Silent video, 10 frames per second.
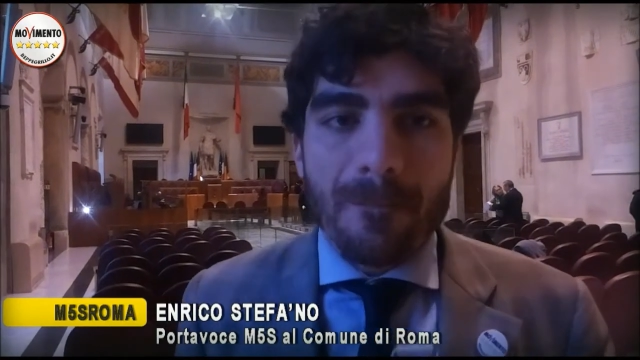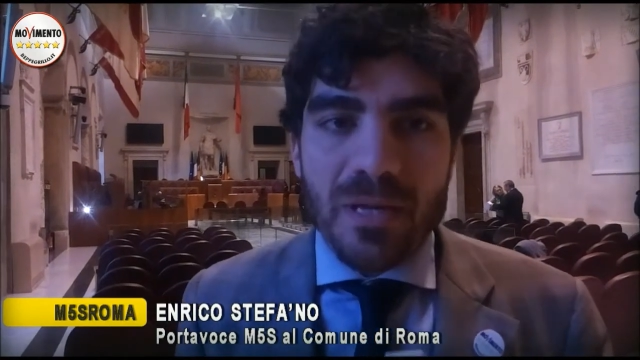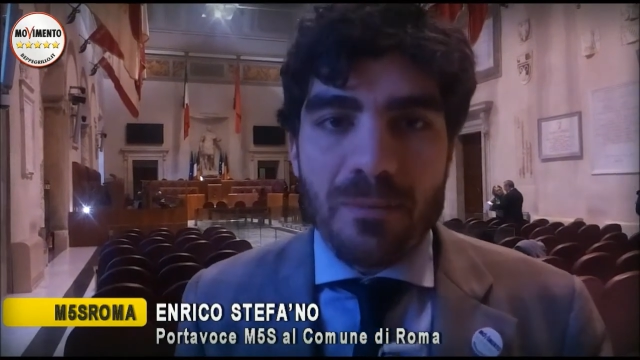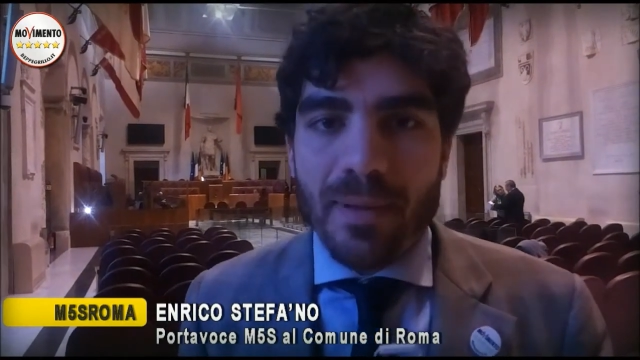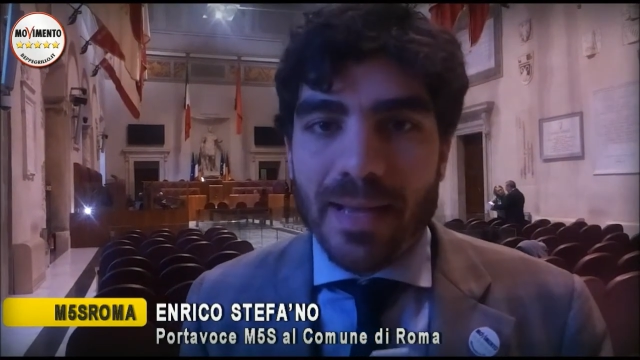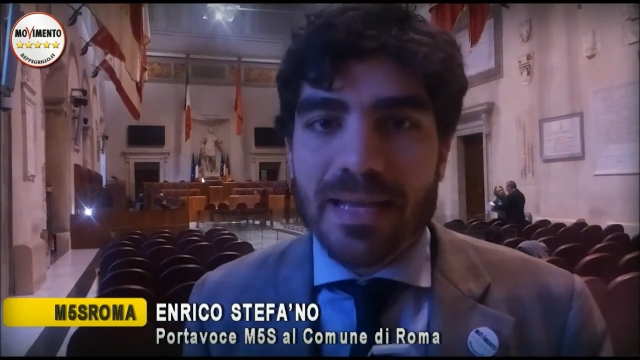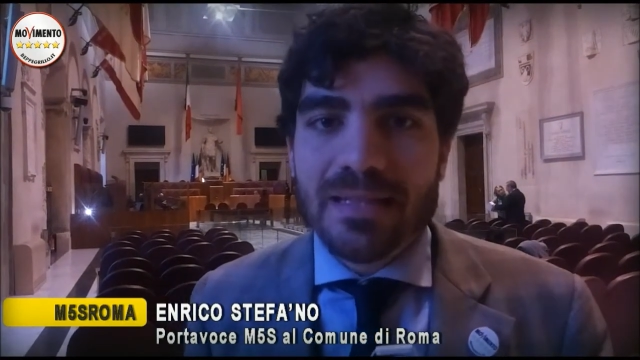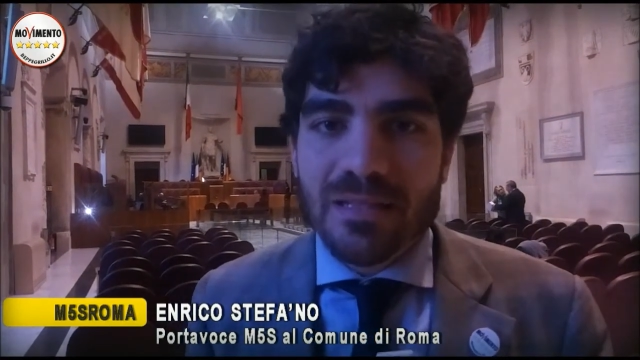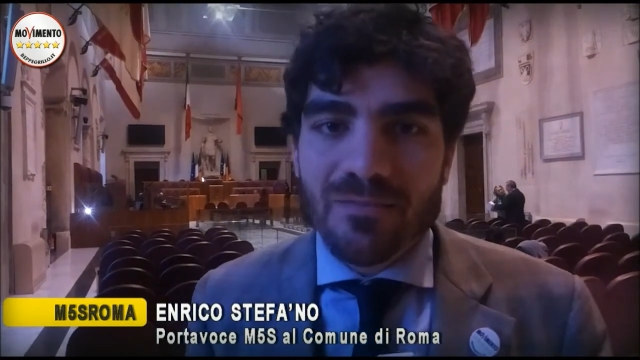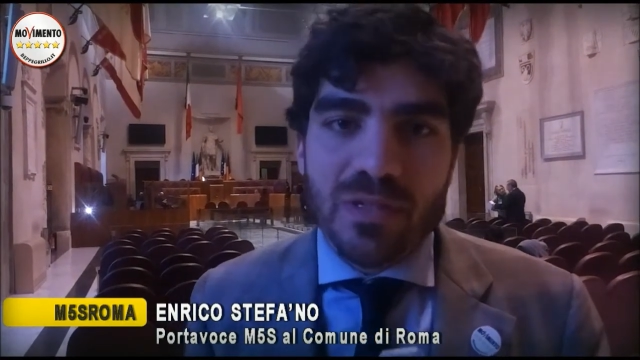per pagare i
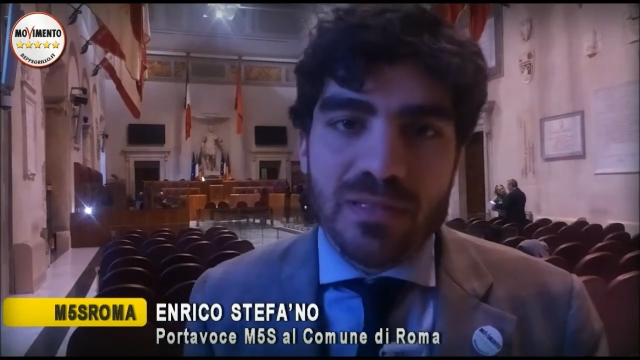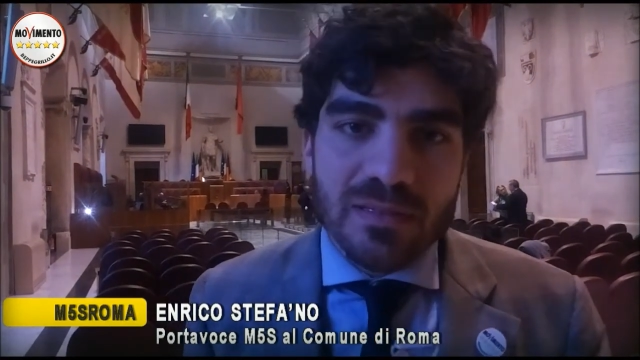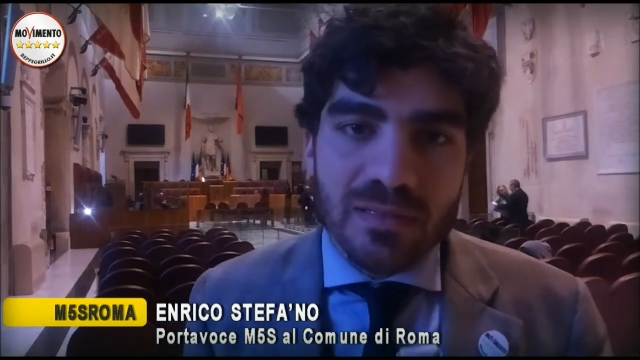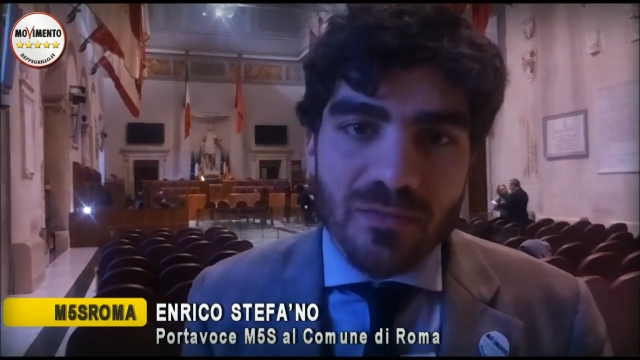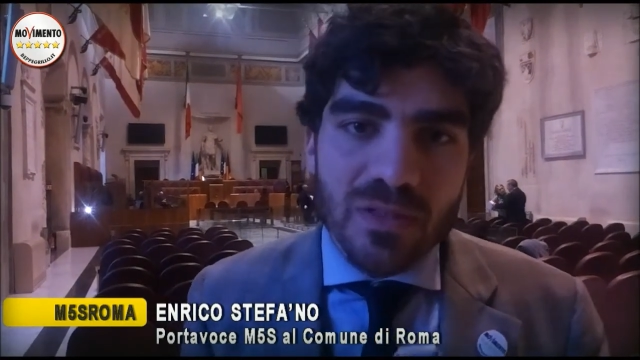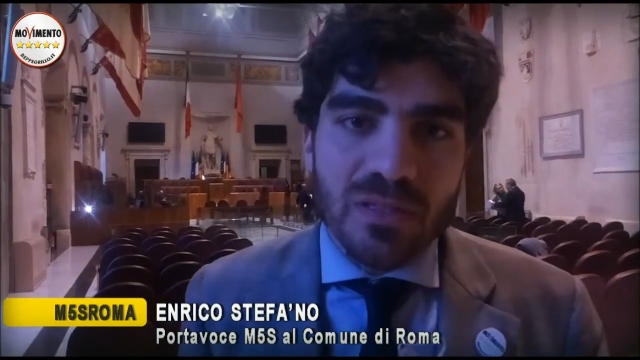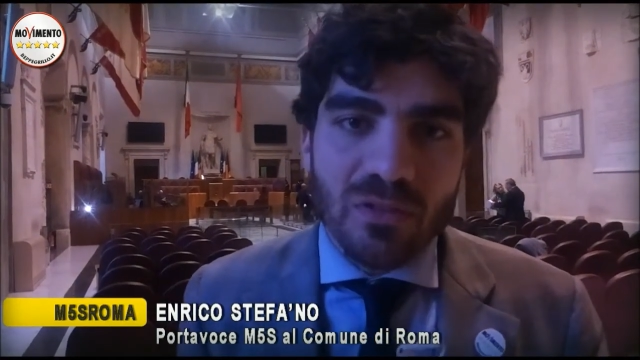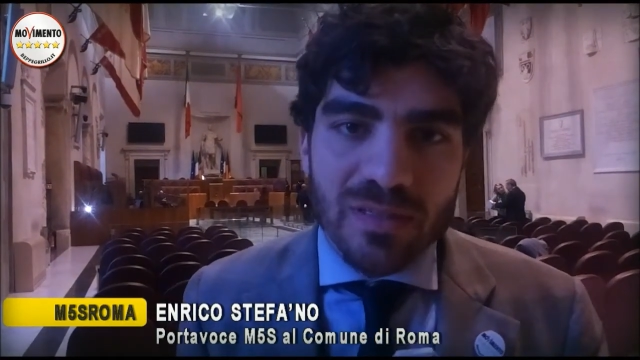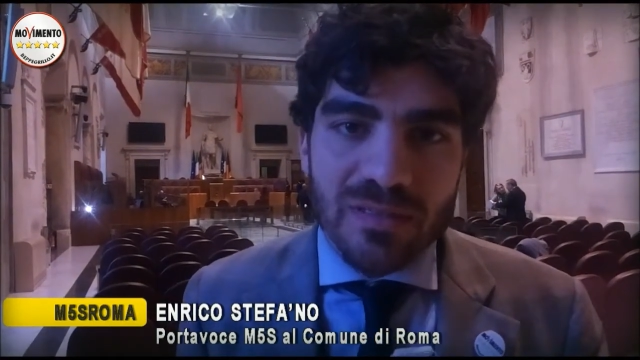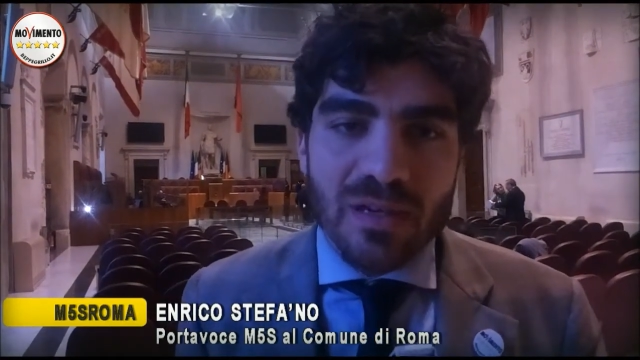servizi, i servizi
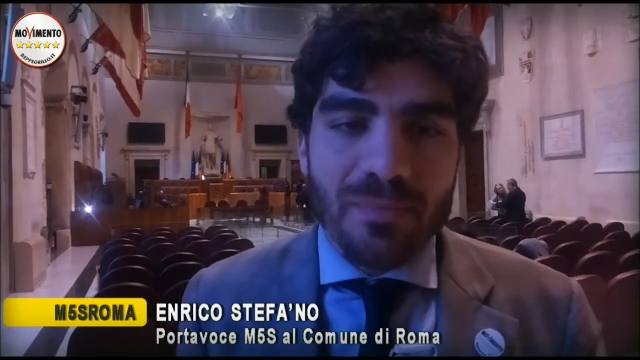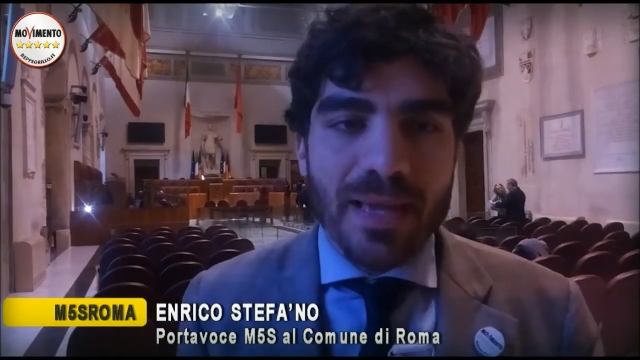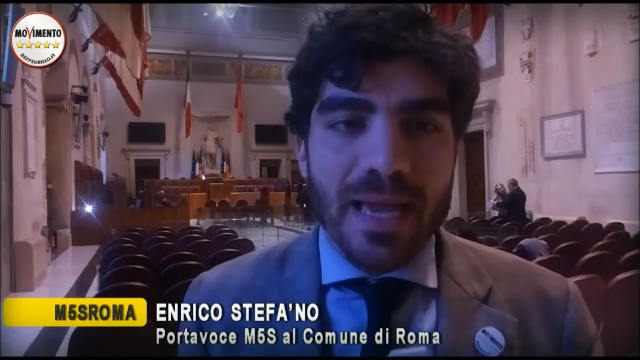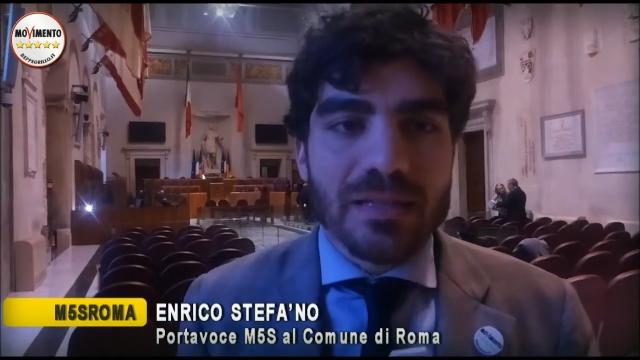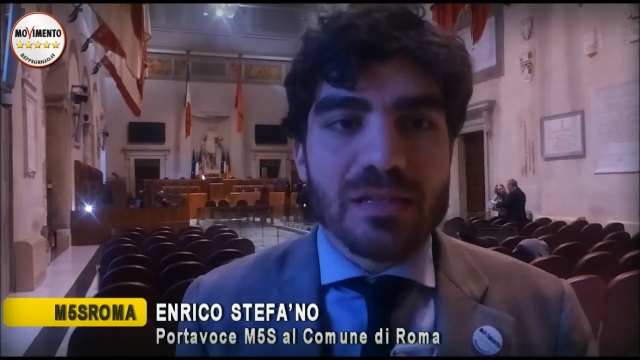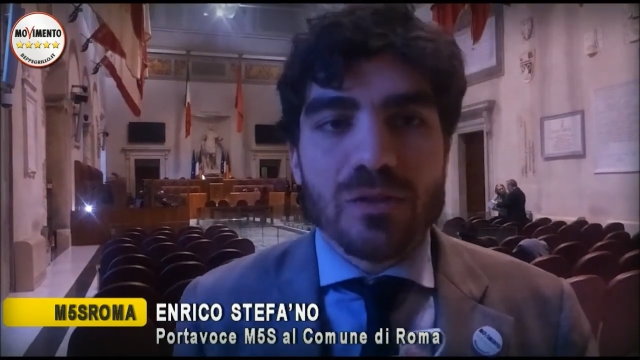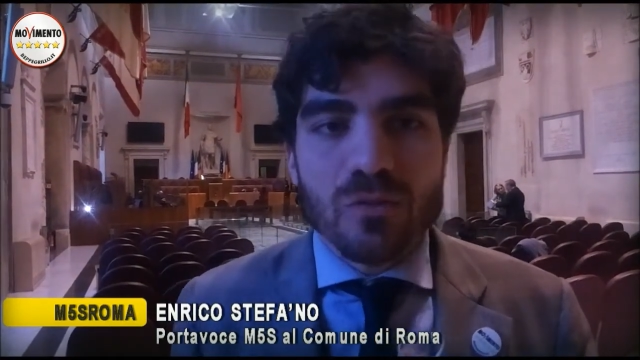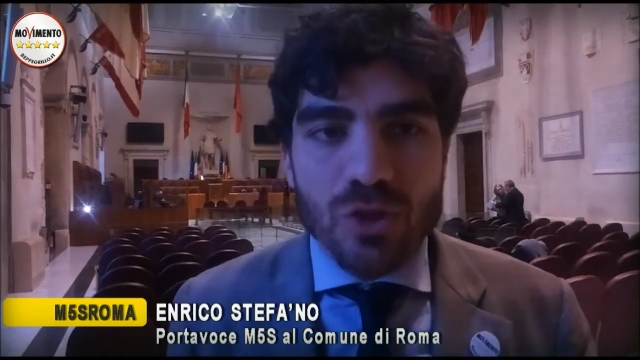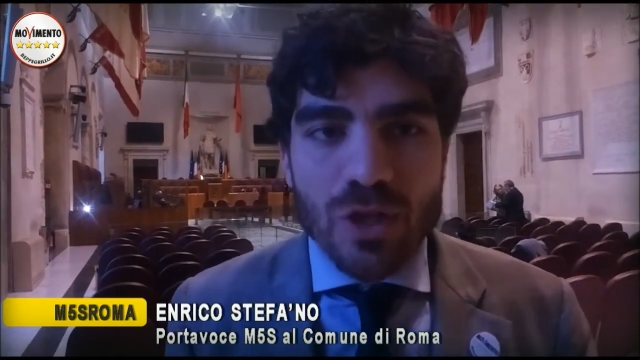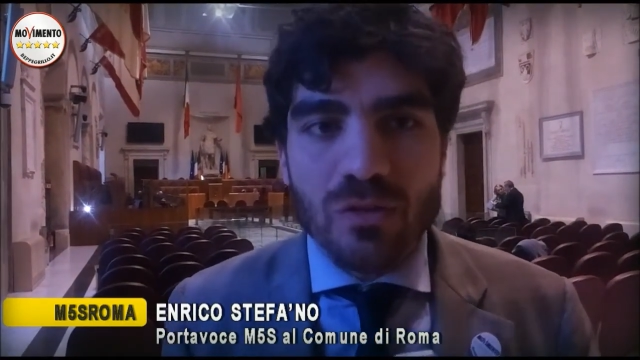devono essere pagati
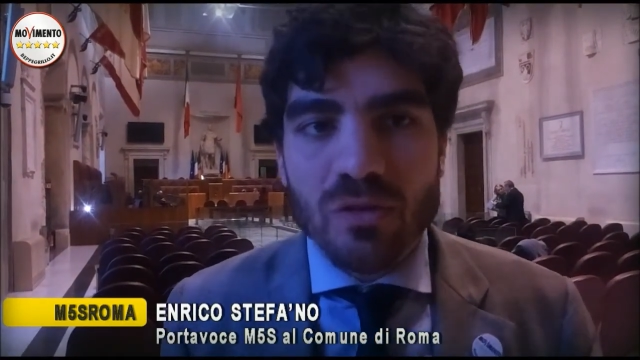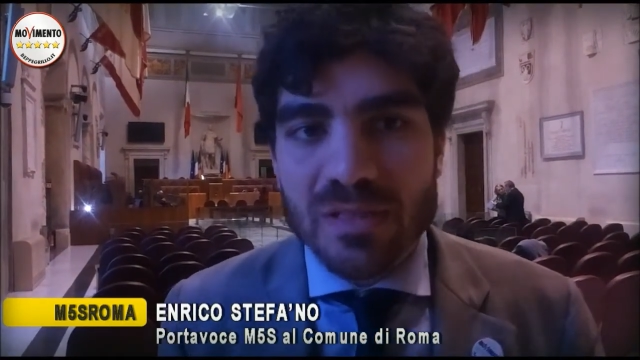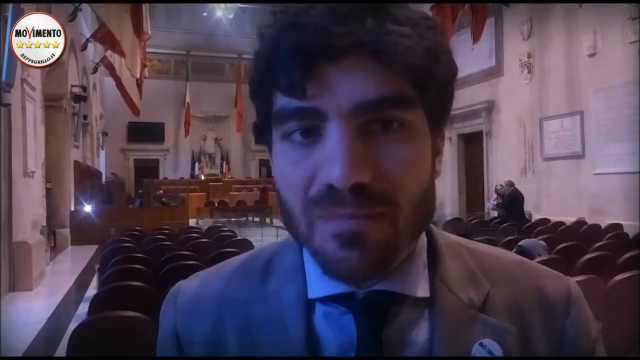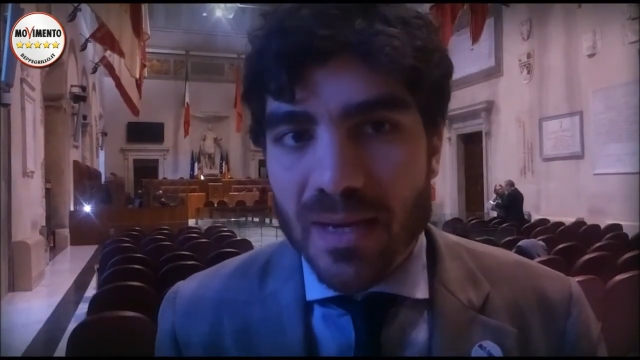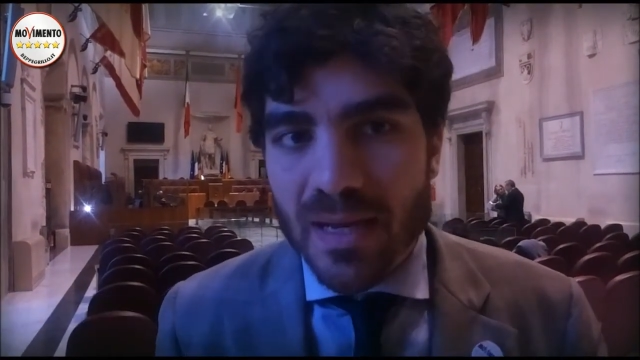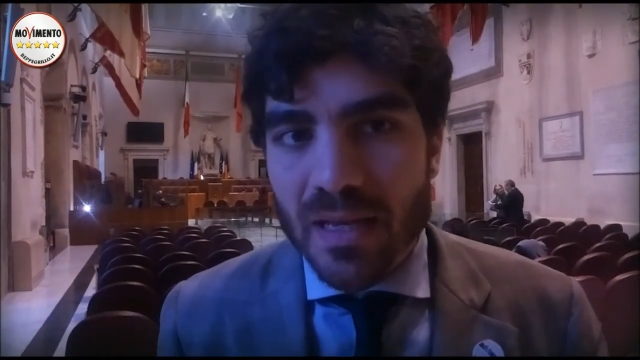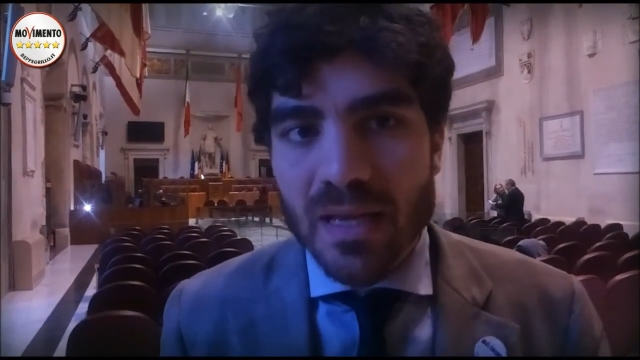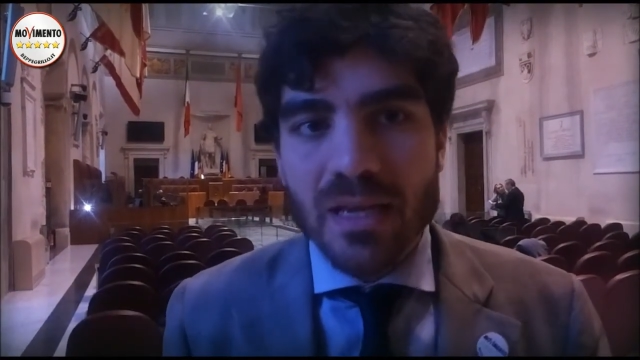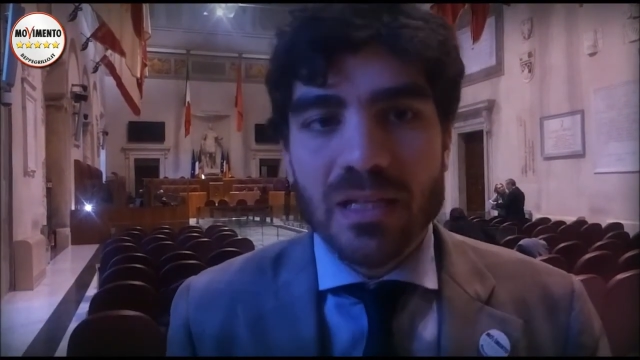riducendo gli sprechi